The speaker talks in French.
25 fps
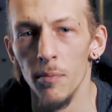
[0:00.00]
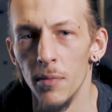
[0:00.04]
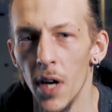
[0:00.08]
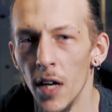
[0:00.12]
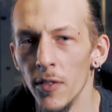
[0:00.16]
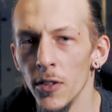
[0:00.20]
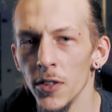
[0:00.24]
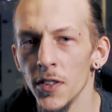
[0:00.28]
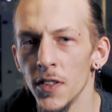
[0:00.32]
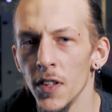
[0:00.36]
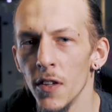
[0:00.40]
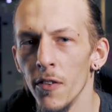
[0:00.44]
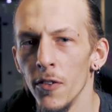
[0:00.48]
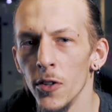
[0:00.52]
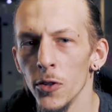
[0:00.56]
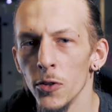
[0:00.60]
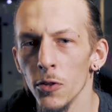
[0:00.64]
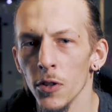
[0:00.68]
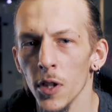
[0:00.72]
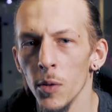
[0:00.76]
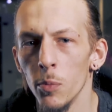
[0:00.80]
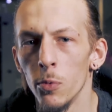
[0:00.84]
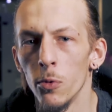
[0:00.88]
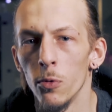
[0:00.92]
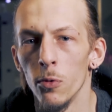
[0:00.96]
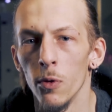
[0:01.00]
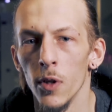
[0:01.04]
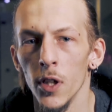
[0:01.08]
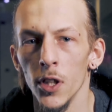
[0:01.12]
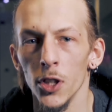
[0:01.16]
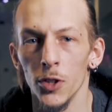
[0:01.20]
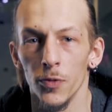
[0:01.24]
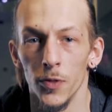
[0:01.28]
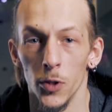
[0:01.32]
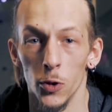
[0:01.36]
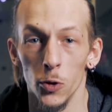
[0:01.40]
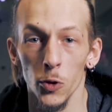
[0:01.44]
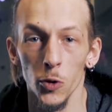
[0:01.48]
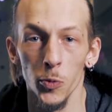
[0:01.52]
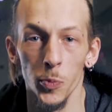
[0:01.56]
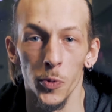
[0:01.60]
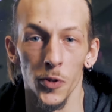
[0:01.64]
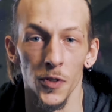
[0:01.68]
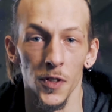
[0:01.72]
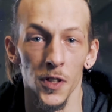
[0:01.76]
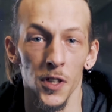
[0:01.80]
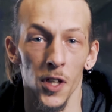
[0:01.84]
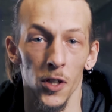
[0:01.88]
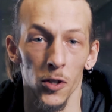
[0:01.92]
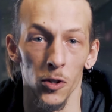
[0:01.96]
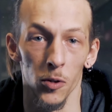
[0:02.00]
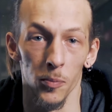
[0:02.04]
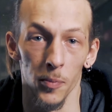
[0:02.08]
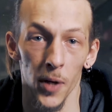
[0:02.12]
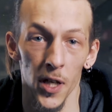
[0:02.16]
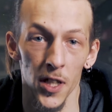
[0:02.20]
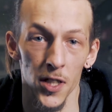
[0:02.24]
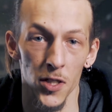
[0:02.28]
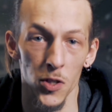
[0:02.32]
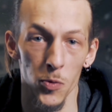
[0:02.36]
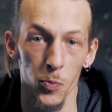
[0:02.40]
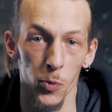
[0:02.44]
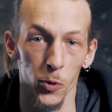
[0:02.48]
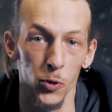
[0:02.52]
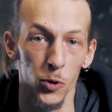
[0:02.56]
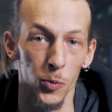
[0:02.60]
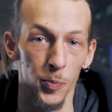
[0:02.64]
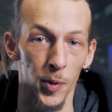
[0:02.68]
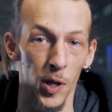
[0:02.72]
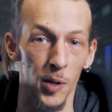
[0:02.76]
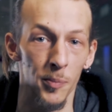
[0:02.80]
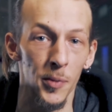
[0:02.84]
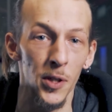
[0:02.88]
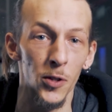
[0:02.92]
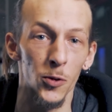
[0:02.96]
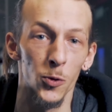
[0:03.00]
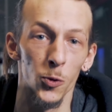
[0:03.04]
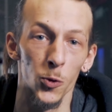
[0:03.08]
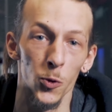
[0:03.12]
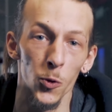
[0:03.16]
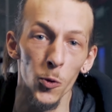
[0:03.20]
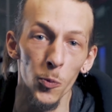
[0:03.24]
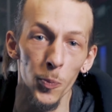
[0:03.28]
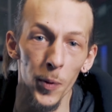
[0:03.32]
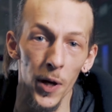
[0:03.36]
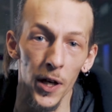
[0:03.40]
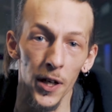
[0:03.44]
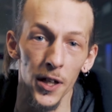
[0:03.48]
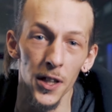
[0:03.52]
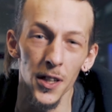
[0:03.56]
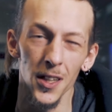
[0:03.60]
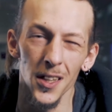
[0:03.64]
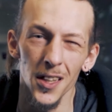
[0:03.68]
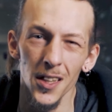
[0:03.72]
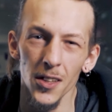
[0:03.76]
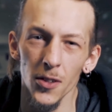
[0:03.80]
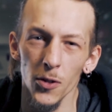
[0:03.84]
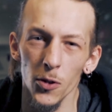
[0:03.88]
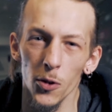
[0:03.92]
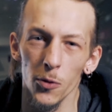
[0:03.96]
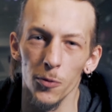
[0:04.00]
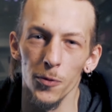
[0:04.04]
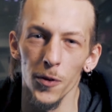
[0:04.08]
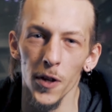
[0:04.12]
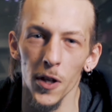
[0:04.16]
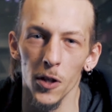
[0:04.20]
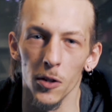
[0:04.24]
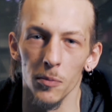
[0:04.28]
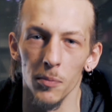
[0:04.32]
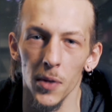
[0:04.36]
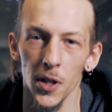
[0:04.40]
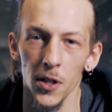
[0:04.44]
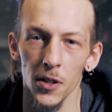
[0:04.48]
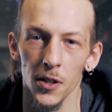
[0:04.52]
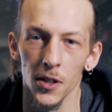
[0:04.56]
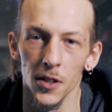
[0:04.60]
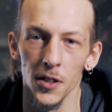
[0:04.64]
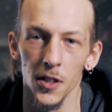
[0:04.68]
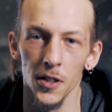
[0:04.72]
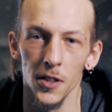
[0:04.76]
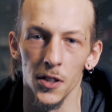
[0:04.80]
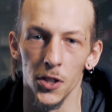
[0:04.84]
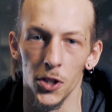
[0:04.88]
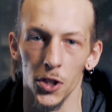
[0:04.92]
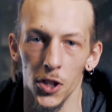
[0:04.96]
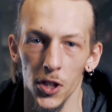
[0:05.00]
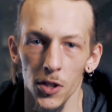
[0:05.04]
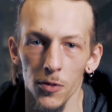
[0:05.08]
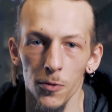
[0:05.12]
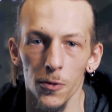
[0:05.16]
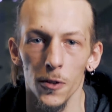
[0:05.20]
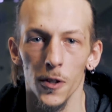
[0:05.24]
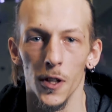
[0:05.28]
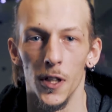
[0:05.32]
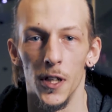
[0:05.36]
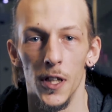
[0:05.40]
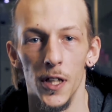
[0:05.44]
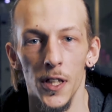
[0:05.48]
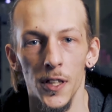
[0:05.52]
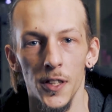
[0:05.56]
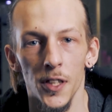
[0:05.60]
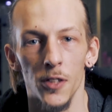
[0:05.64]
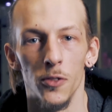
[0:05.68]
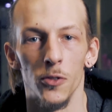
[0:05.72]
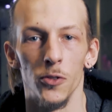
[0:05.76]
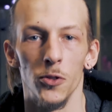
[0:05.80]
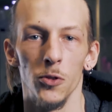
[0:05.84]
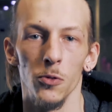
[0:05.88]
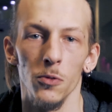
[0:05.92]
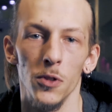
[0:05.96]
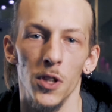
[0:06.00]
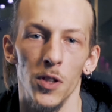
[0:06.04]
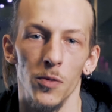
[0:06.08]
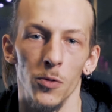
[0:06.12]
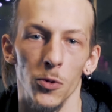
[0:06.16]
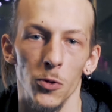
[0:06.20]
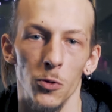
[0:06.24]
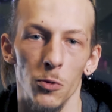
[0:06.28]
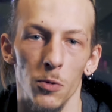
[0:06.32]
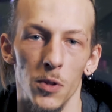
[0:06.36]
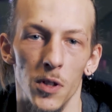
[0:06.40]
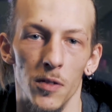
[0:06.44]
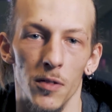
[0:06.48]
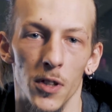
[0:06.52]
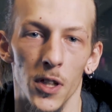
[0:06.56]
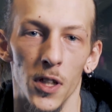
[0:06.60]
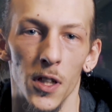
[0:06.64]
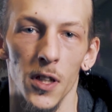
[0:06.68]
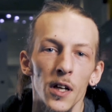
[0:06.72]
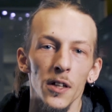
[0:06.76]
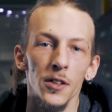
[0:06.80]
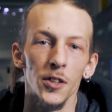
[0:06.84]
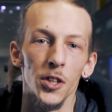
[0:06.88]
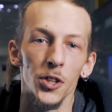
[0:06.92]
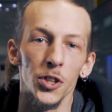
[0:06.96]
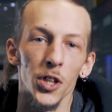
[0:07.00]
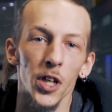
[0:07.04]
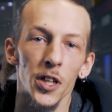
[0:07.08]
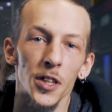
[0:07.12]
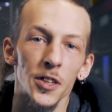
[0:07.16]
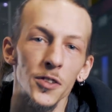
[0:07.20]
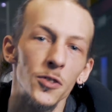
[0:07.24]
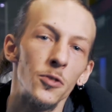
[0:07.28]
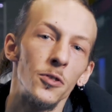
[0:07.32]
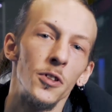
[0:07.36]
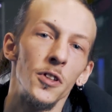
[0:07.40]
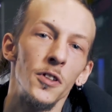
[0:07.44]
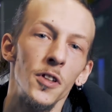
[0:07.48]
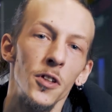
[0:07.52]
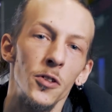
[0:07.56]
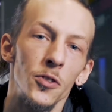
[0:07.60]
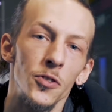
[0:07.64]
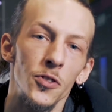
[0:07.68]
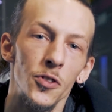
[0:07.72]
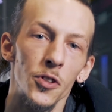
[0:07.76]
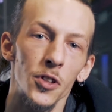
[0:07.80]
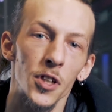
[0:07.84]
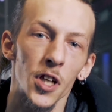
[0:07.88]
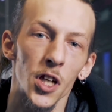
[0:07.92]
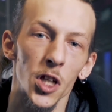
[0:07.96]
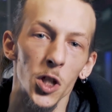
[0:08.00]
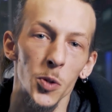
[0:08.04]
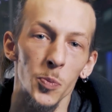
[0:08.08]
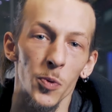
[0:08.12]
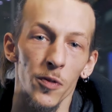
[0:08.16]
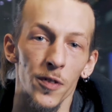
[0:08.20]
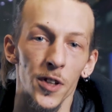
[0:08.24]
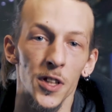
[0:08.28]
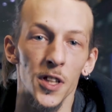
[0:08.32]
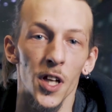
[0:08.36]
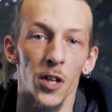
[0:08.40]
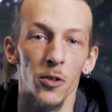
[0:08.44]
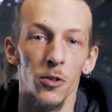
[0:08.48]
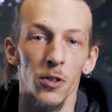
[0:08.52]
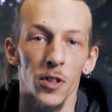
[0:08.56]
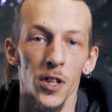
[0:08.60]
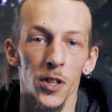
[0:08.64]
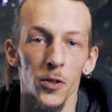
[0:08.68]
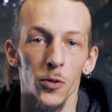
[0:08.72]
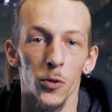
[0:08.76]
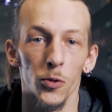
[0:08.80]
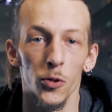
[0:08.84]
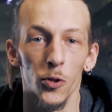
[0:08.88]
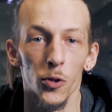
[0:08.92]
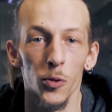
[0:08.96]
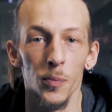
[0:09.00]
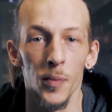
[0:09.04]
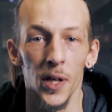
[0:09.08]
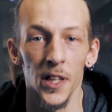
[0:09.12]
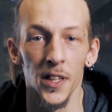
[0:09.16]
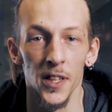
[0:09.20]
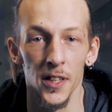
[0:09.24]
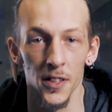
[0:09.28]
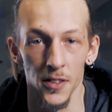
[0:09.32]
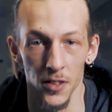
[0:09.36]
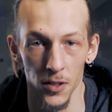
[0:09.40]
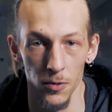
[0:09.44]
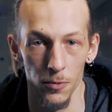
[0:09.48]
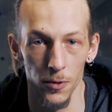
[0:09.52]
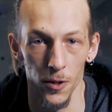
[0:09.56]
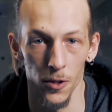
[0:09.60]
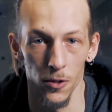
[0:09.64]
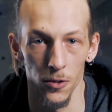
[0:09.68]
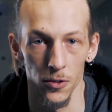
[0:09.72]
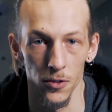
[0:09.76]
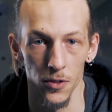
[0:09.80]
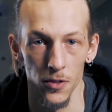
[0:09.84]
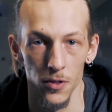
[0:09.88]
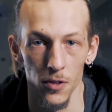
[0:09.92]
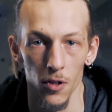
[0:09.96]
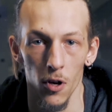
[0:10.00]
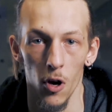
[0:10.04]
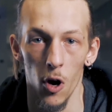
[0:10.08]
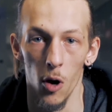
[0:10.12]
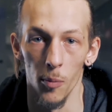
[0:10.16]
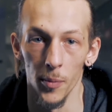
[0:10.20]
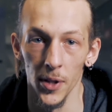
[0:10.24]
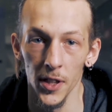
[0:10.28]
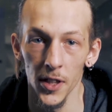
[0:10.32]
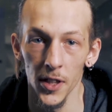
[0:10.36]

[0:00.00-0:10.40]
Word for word: Mais avant de s'aventurer plus loin, je vais juste poser quelques bases pour te permettre de comparer et de te faire une meilleure idée des chiffres et des notions qui vont suivre. Déjà, les unités de stockage peuvent être calculées de deux manières différentes, en